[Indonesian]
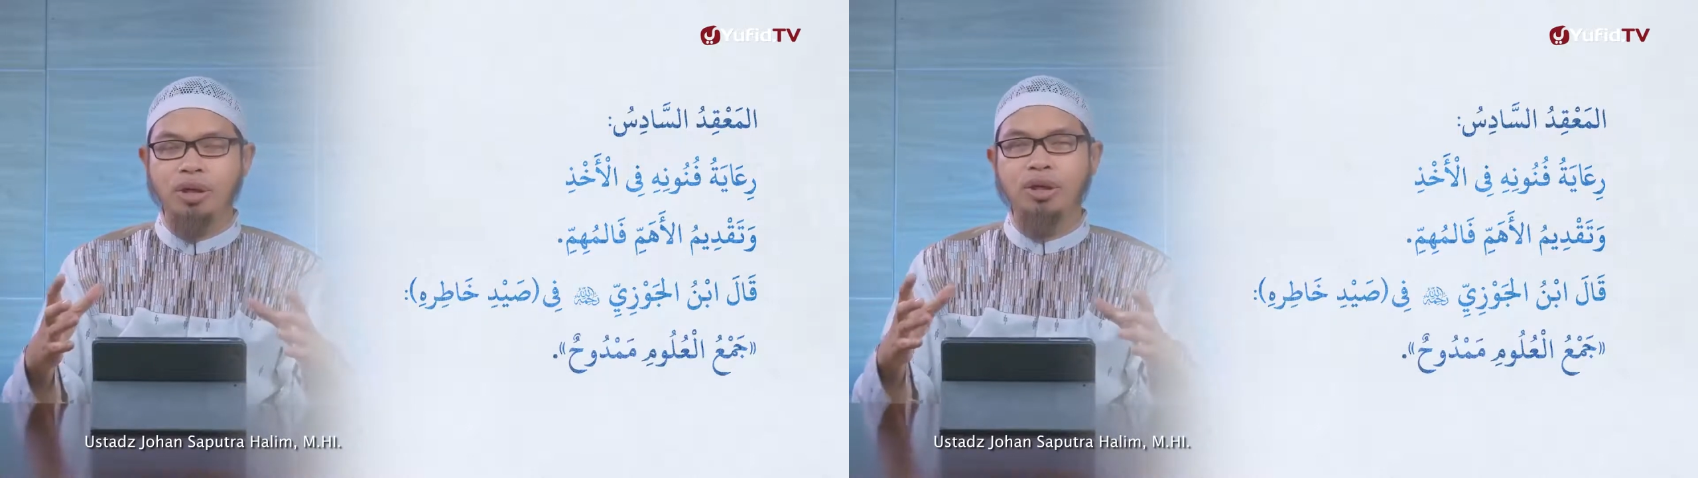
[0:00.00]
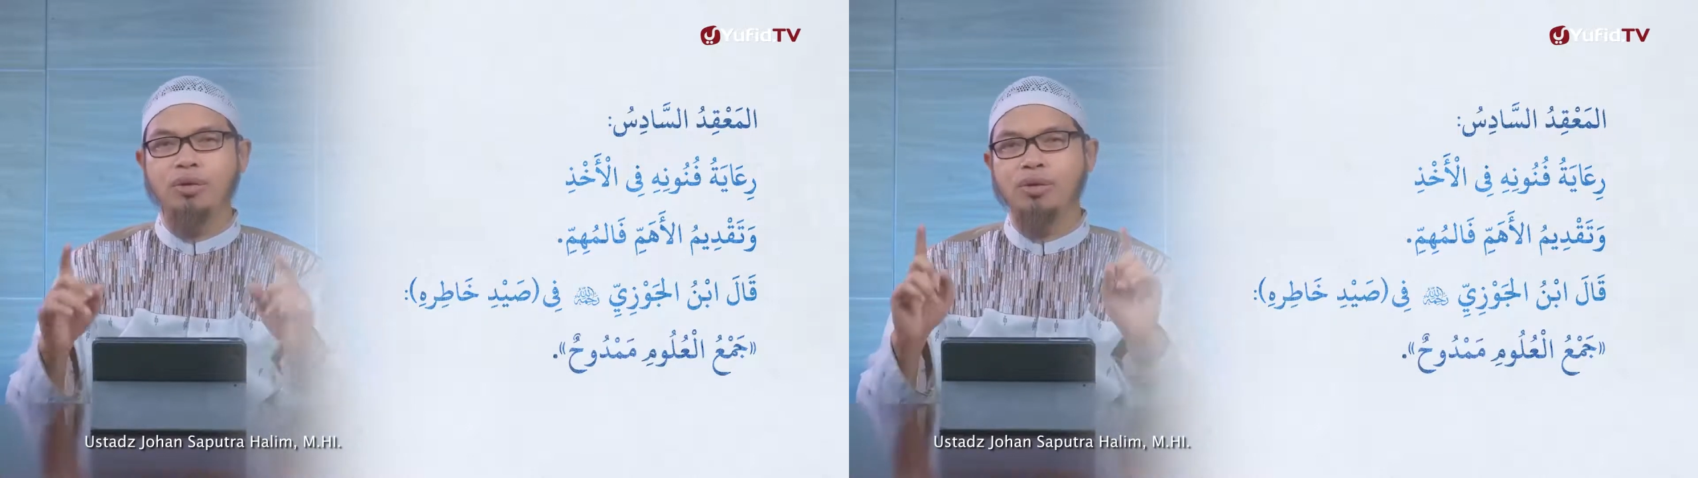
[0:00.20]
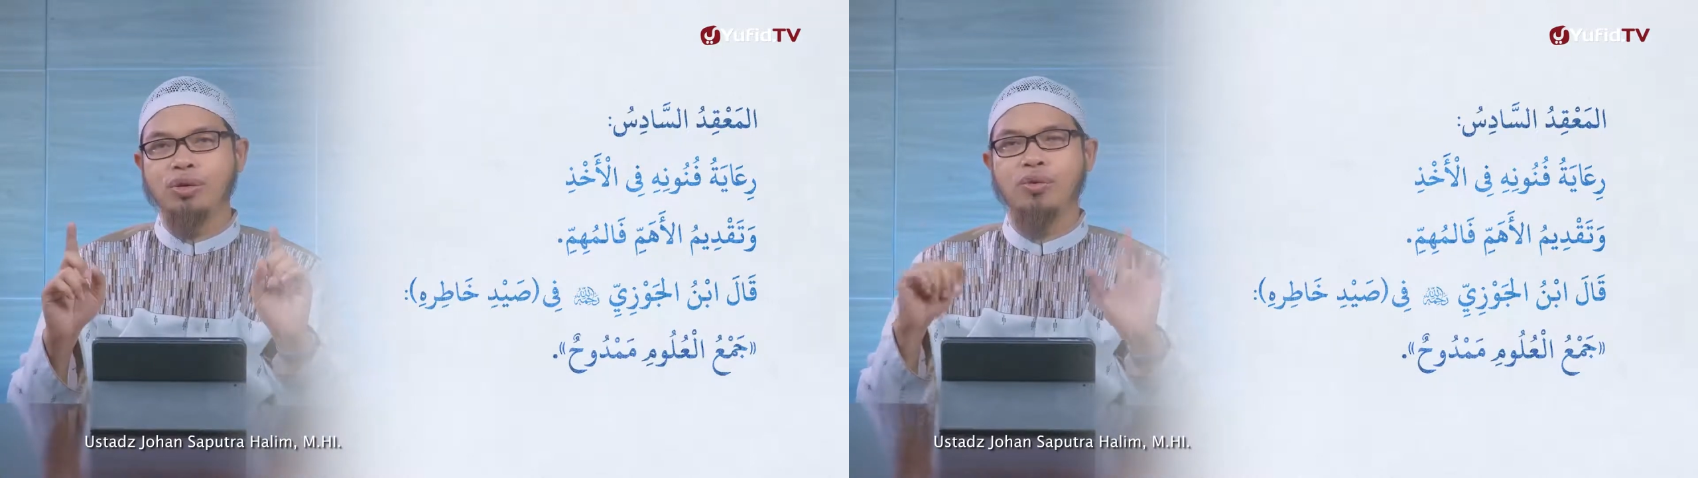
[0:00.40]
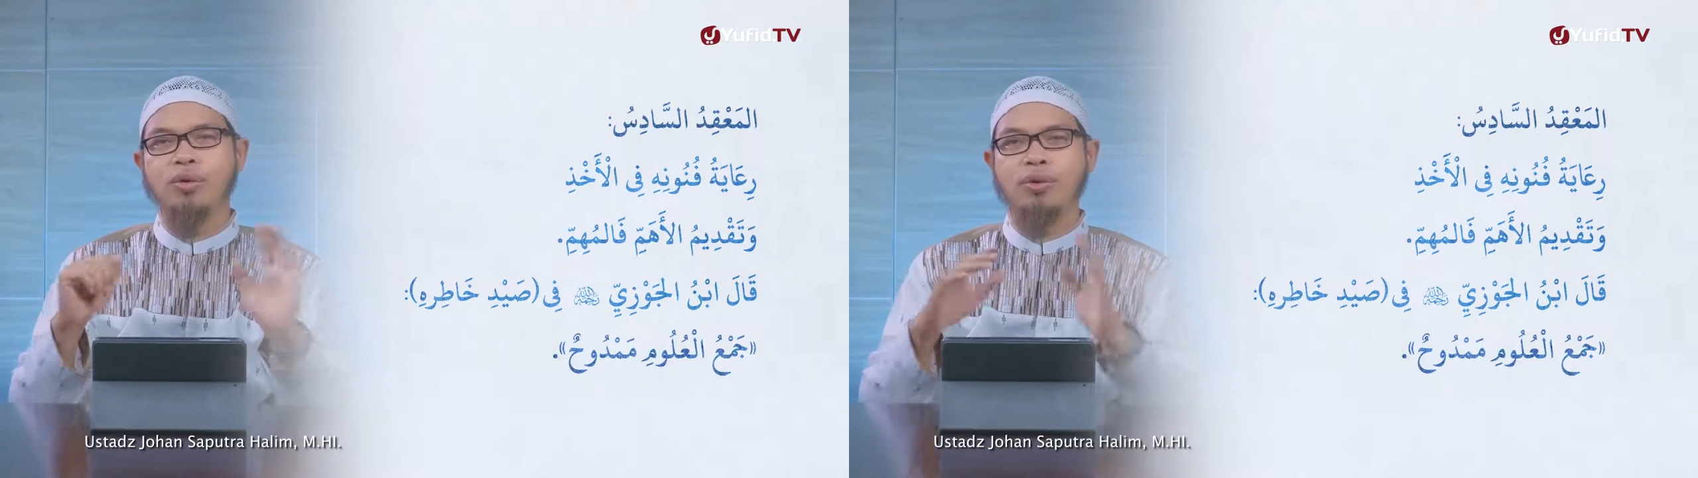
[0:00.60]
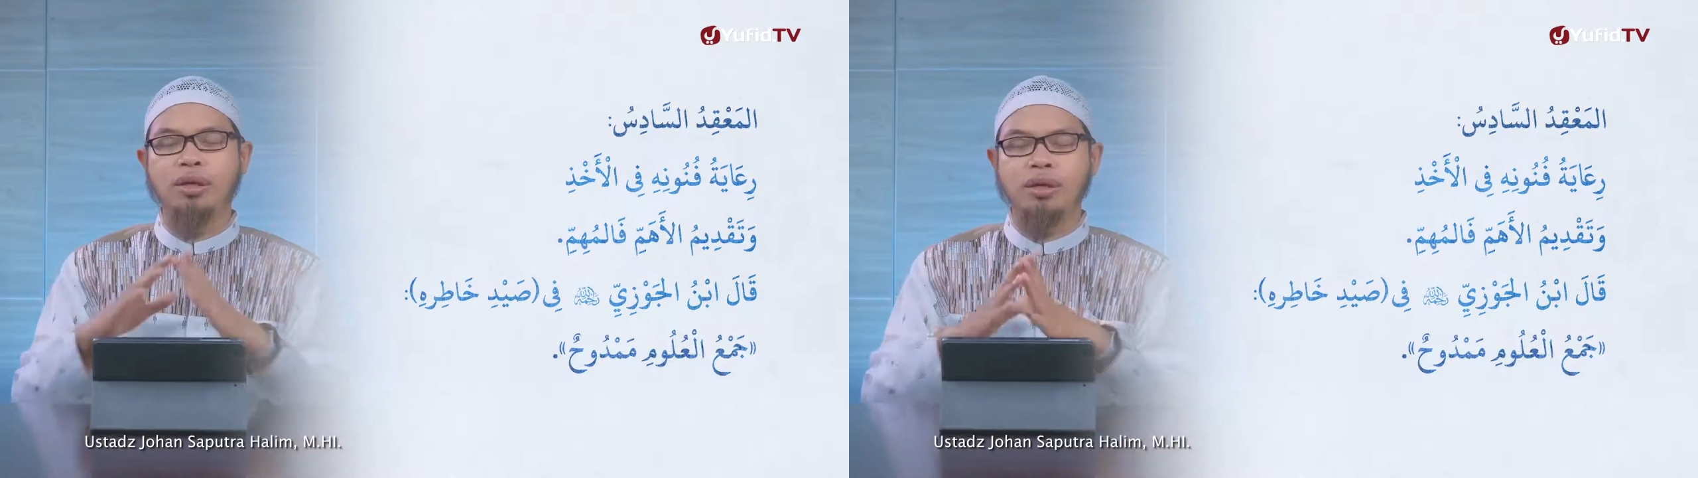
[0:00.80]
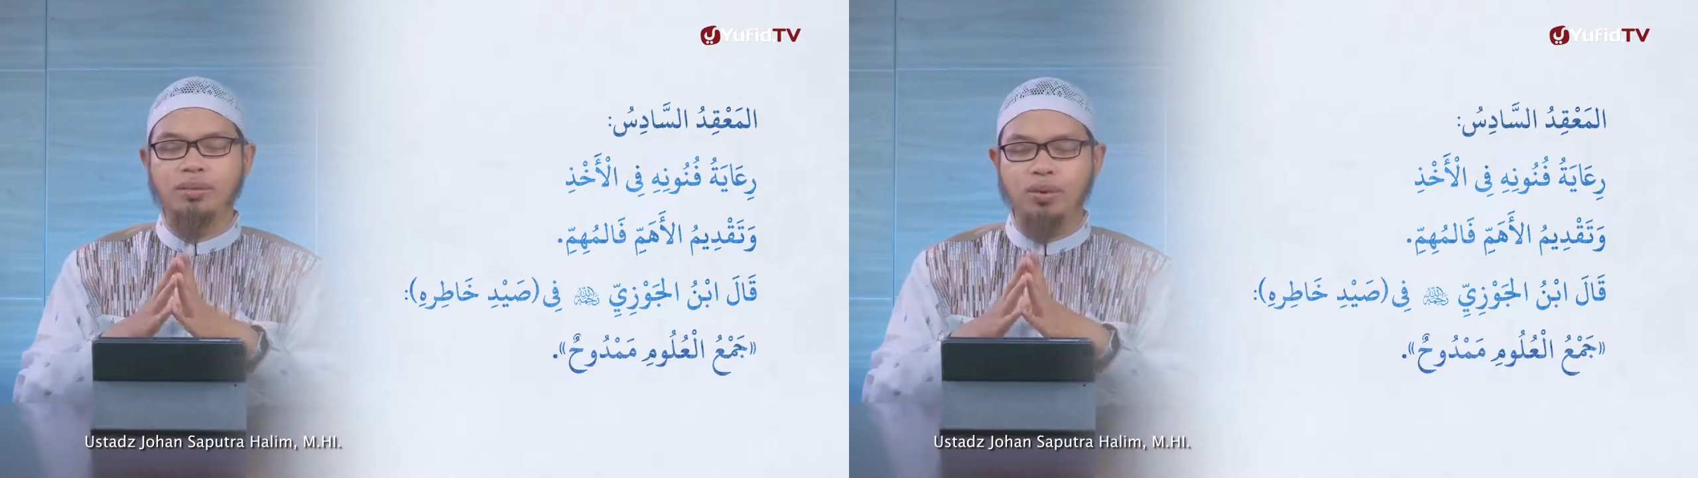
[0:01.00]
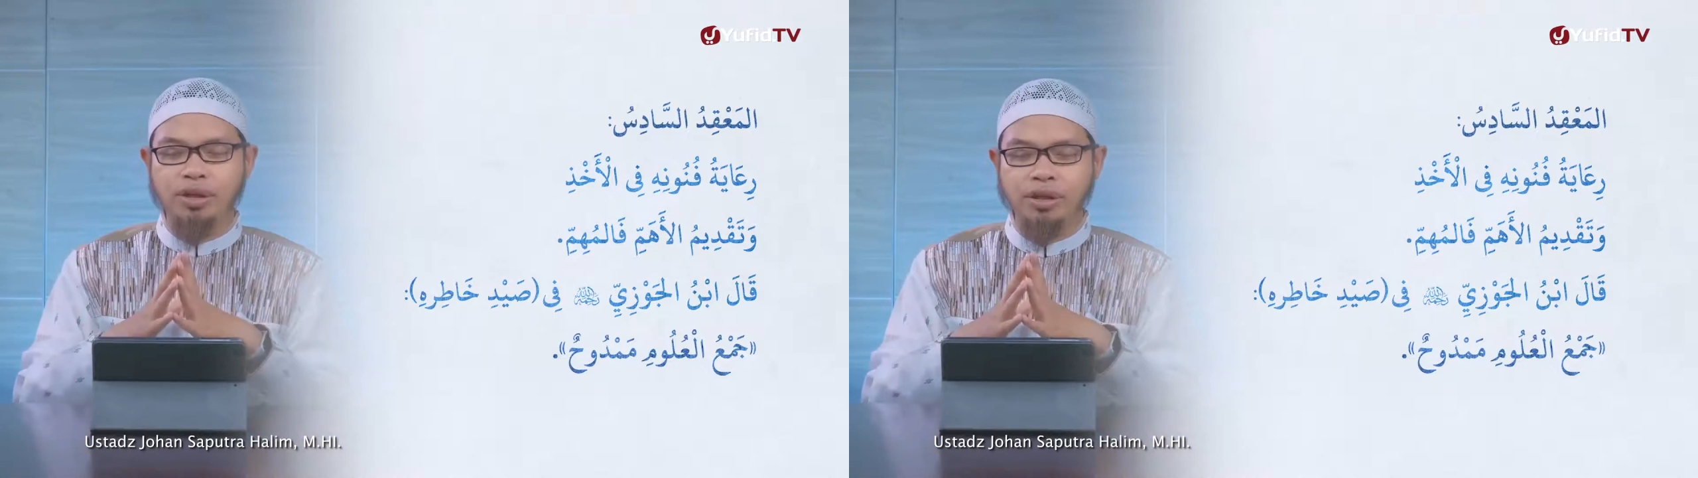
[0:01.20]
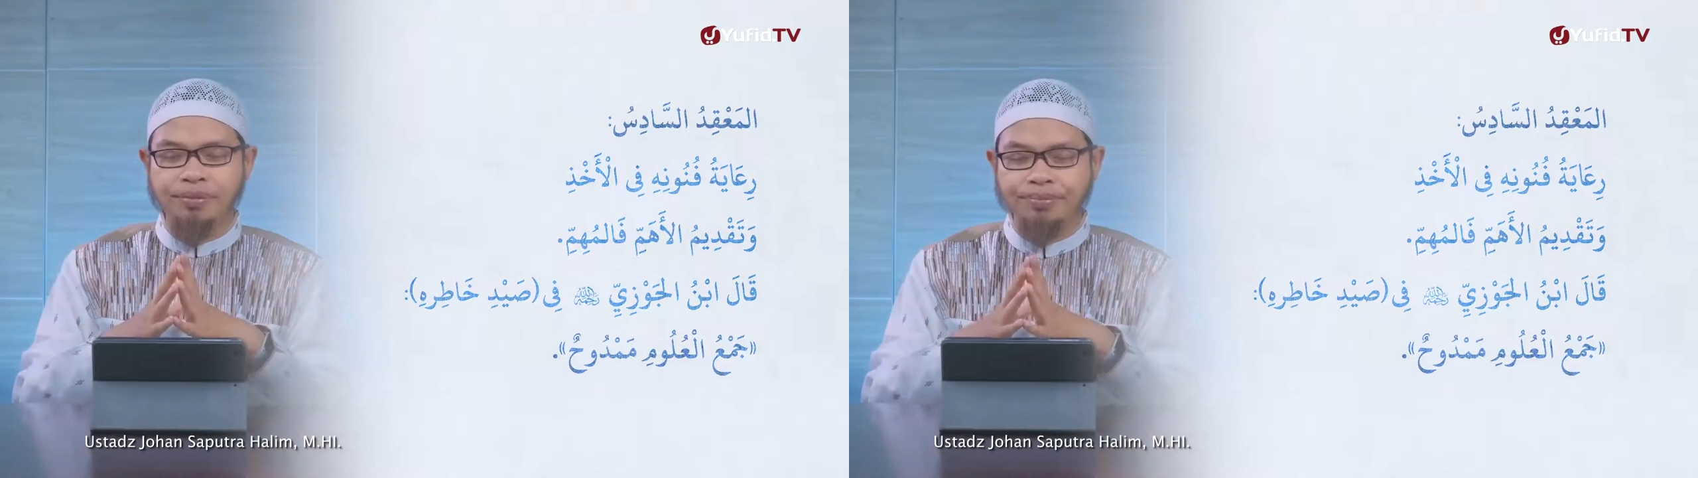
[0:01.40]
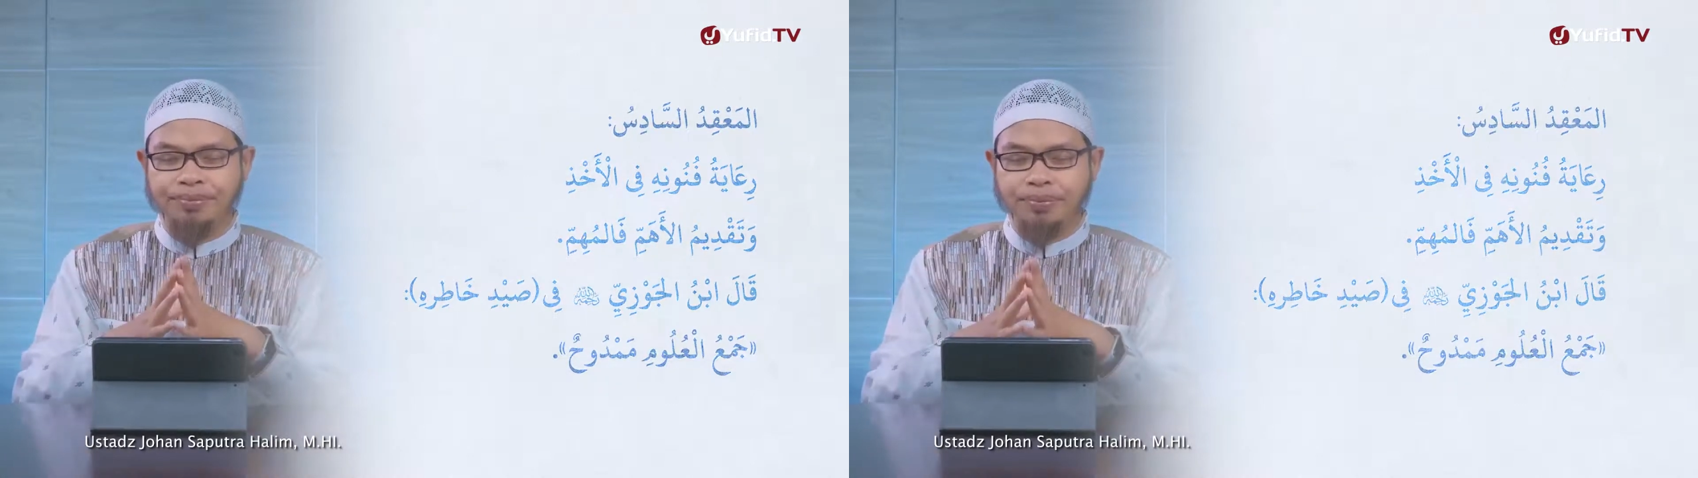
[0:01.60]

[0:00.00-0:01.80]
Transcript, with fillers: itu sesuatu yang terpuji